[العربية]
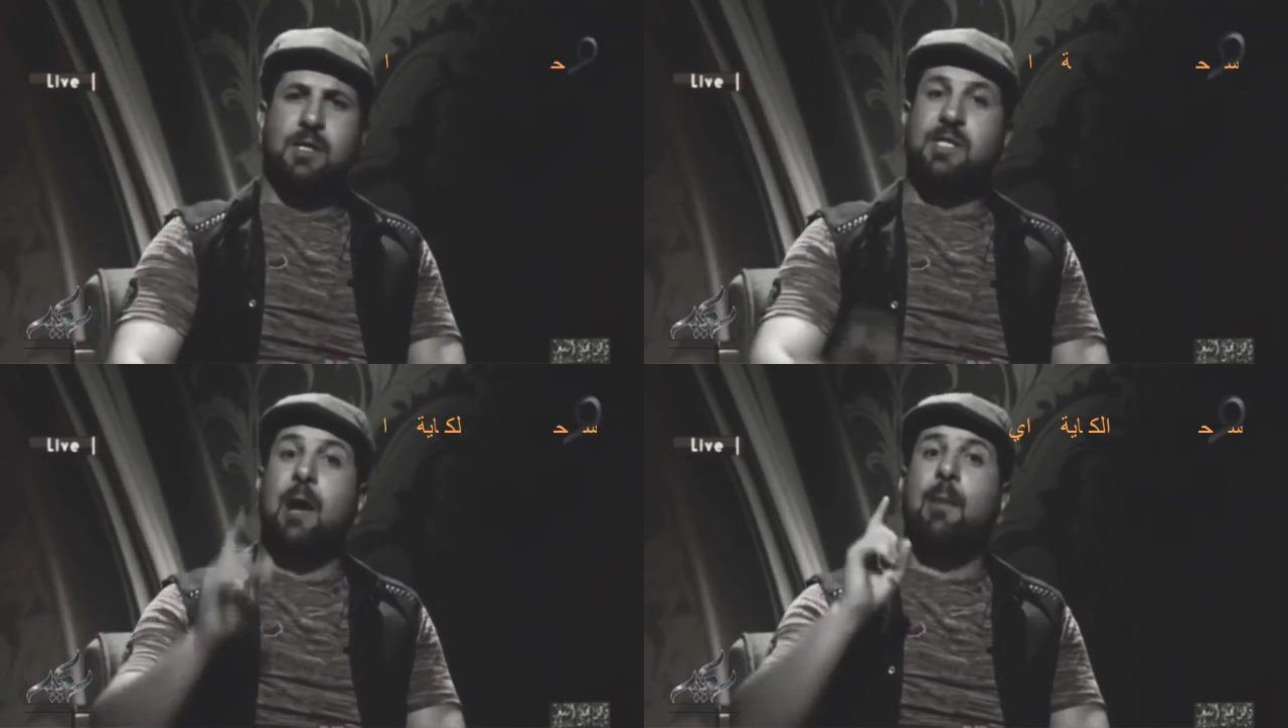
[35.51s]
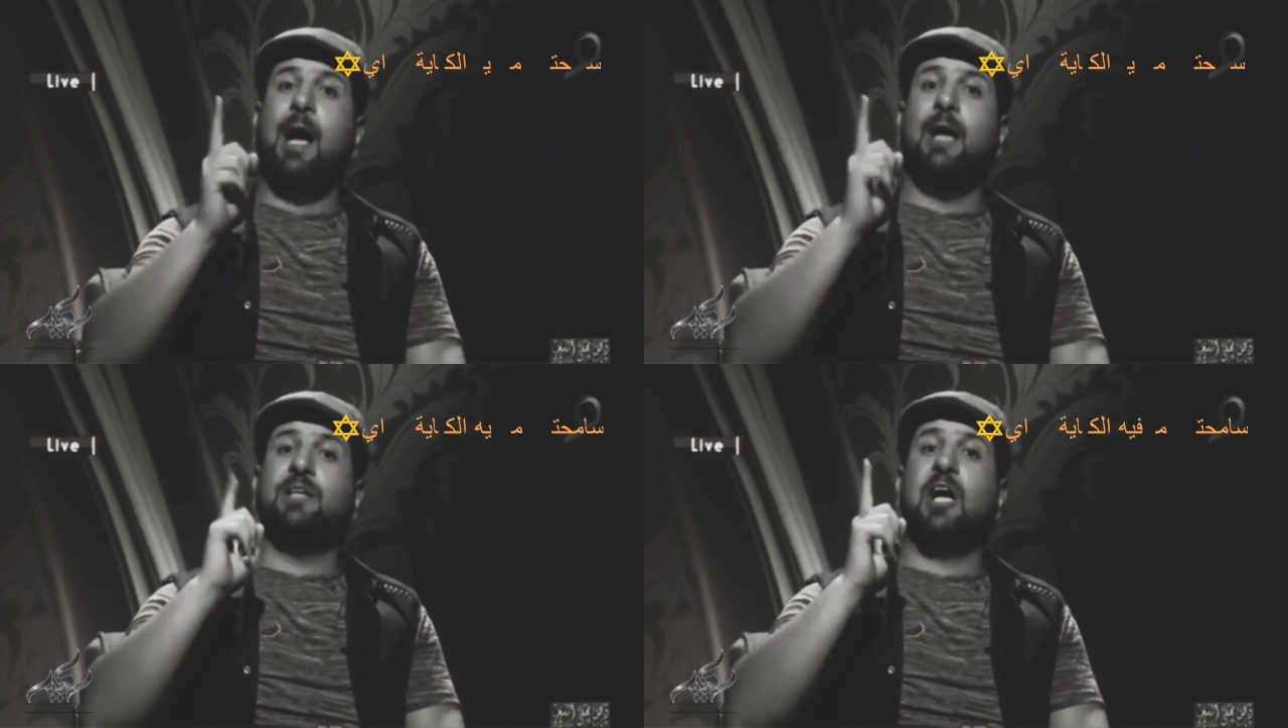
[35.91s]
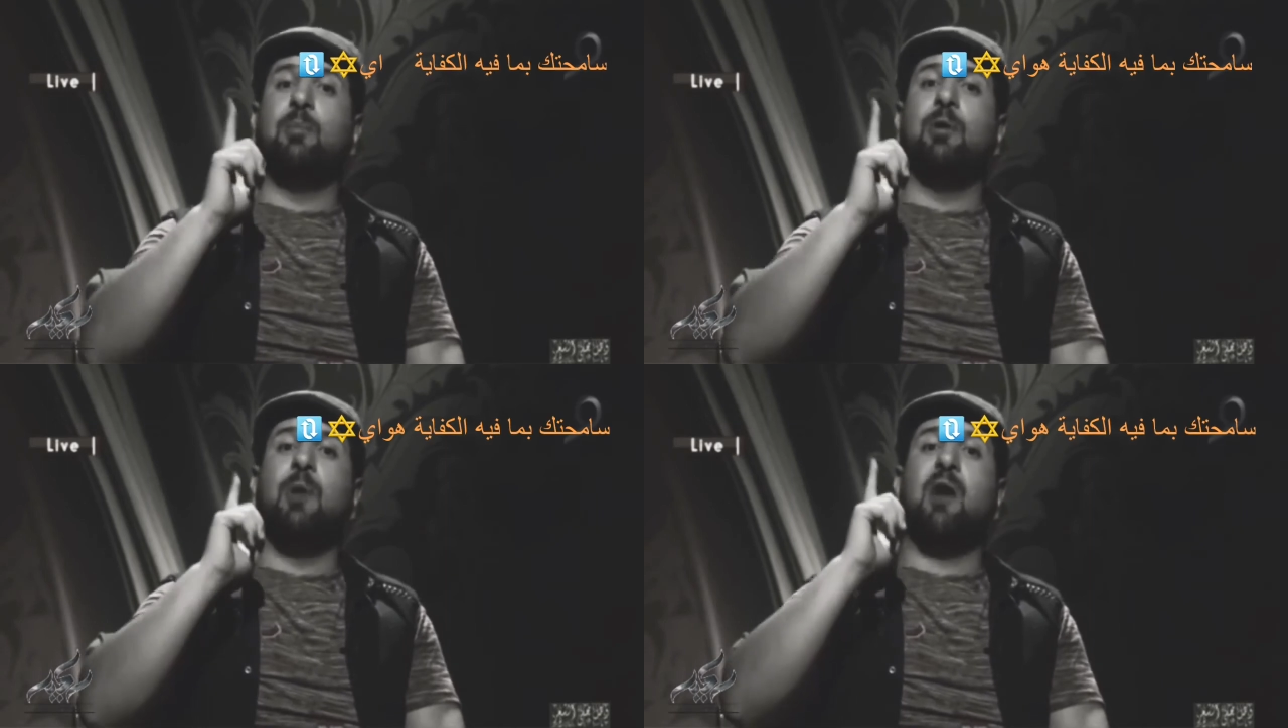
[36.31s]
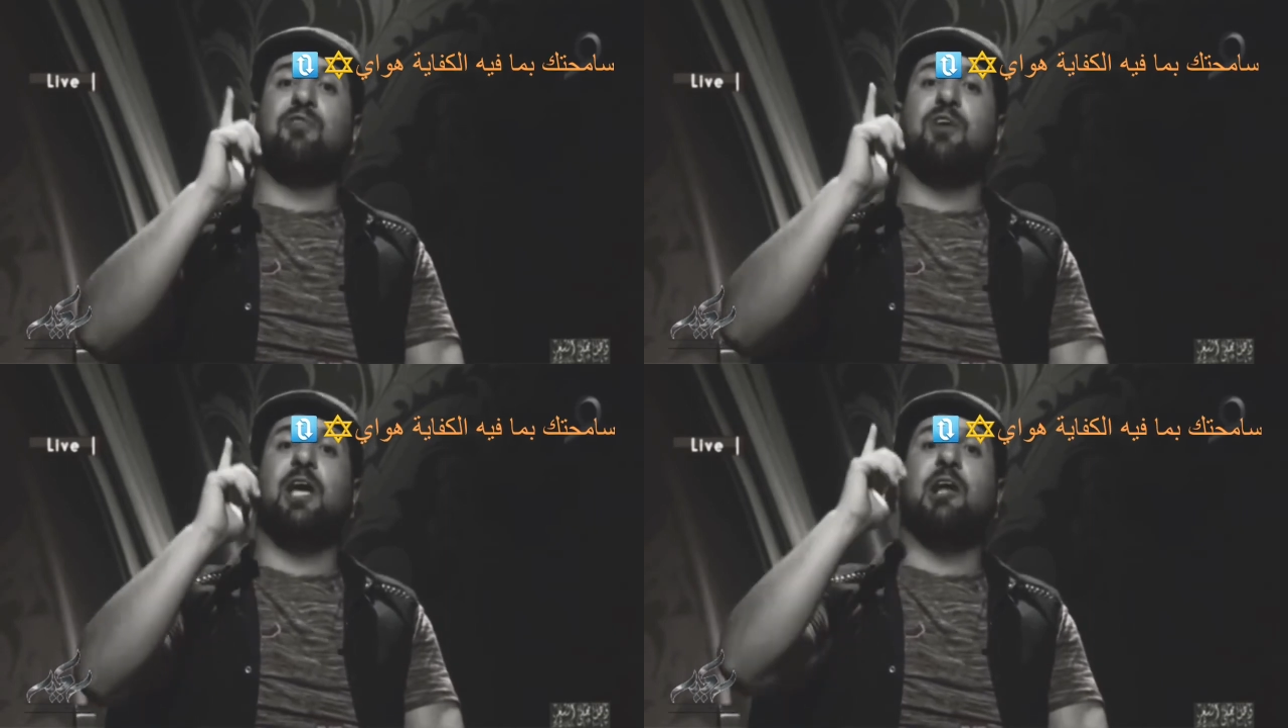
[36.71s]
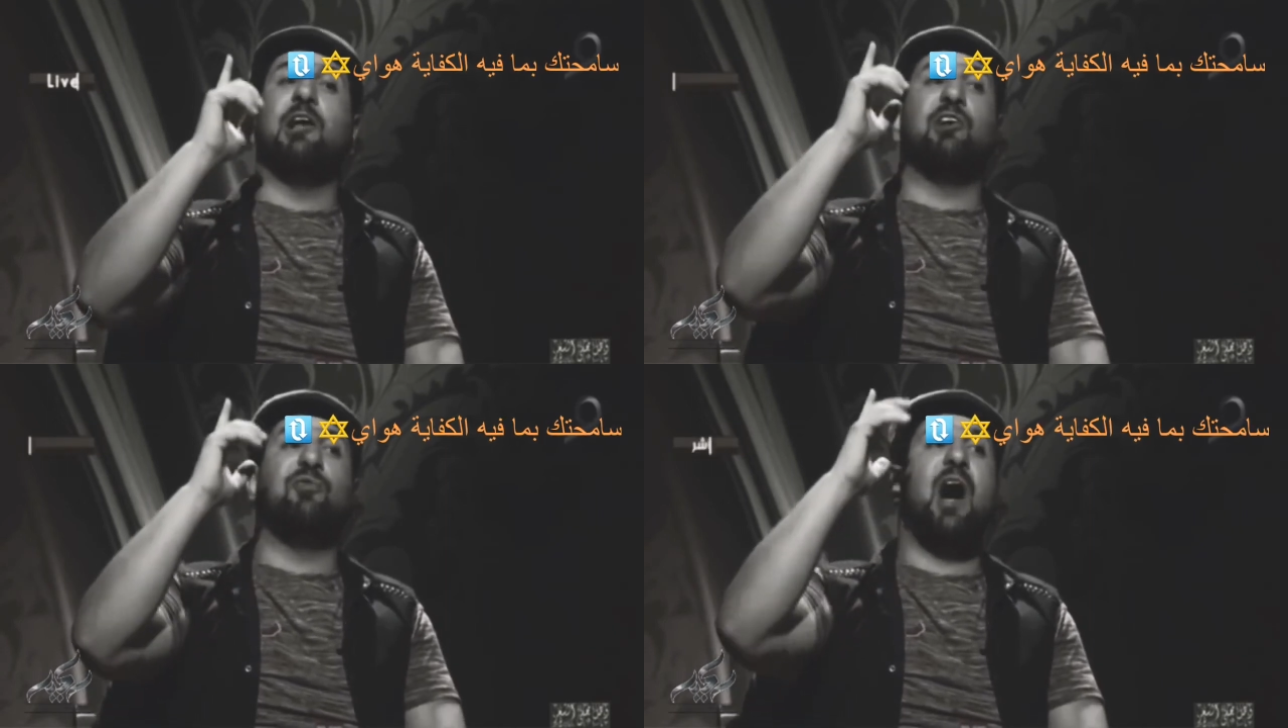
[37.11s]
سامحتك بما فيه
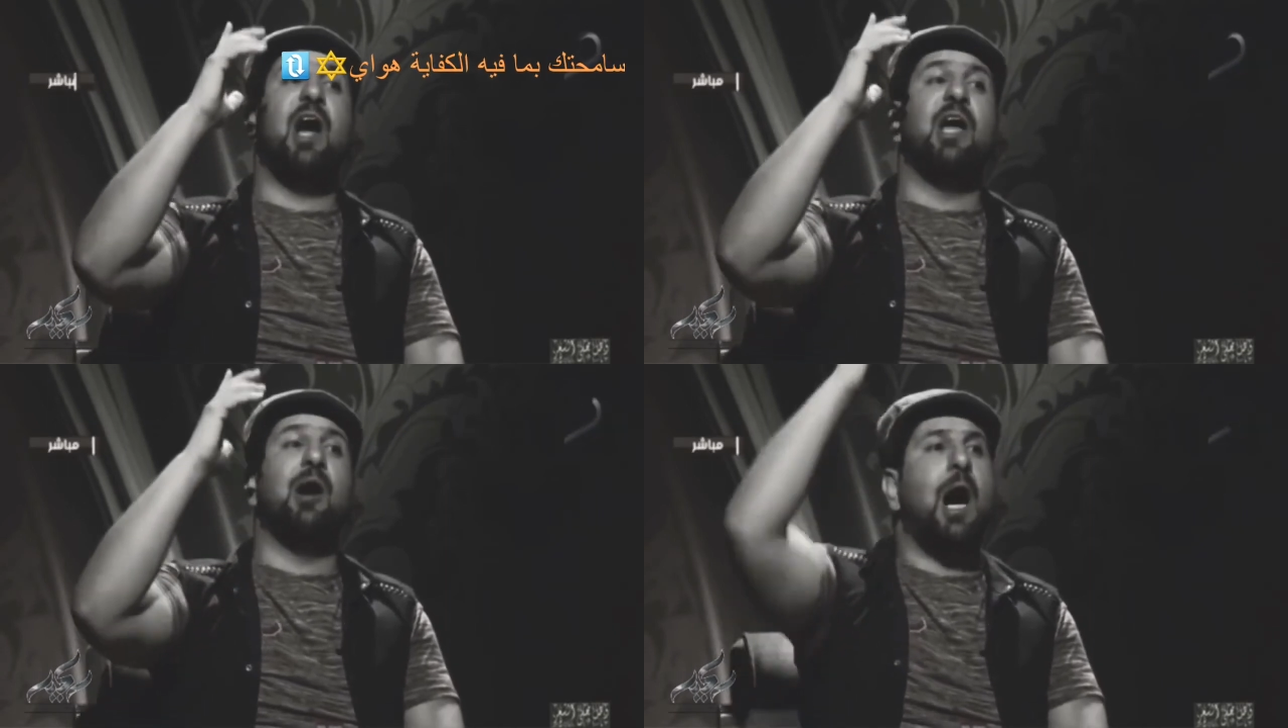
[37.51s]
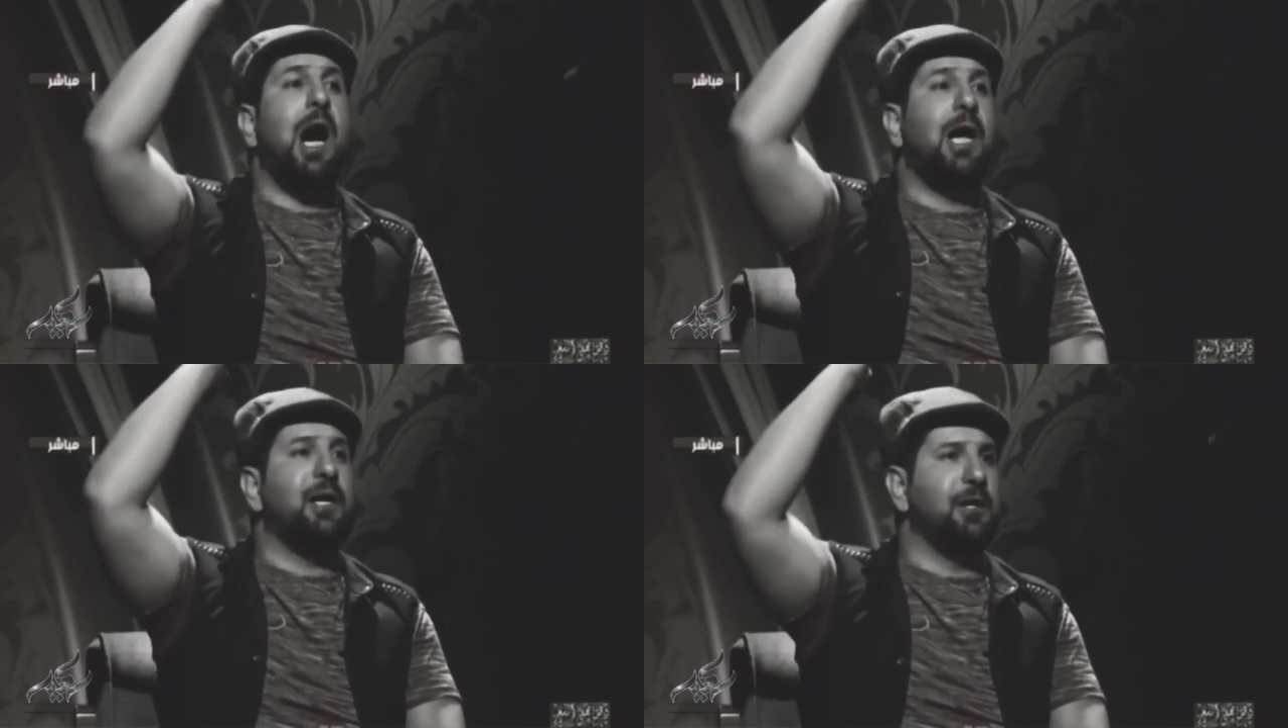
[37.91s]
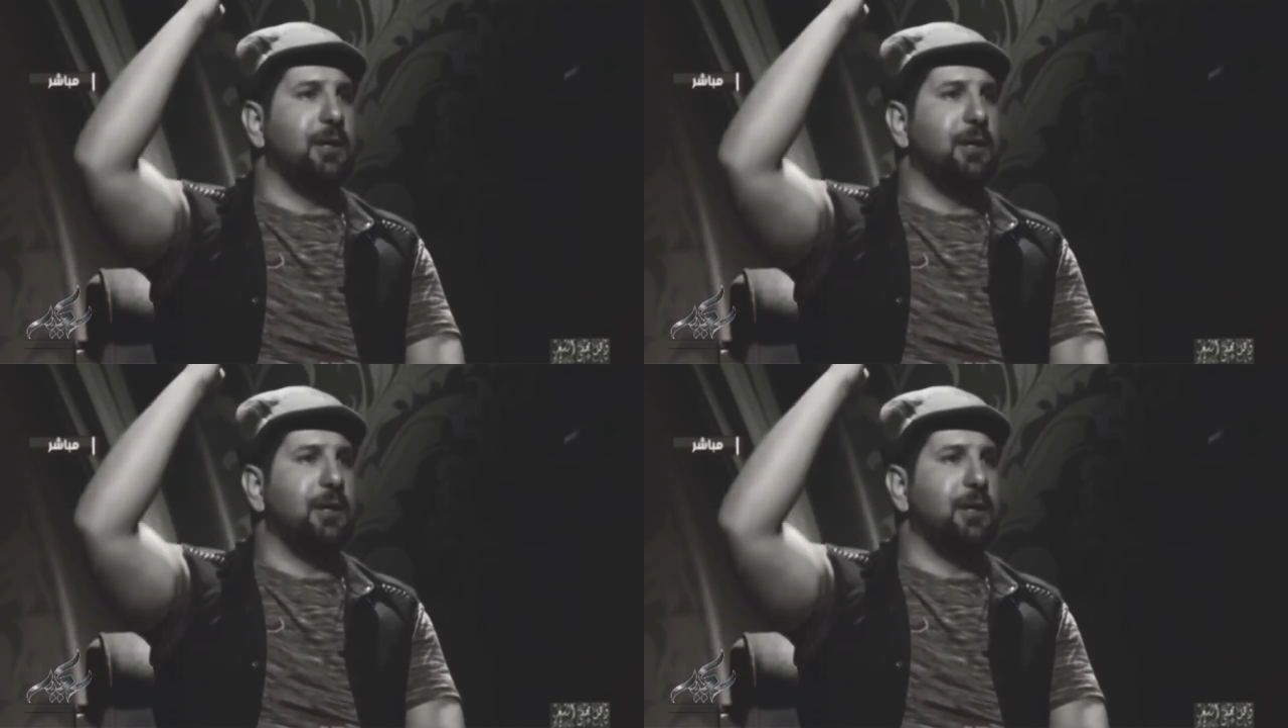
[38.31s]
الكفاية هواي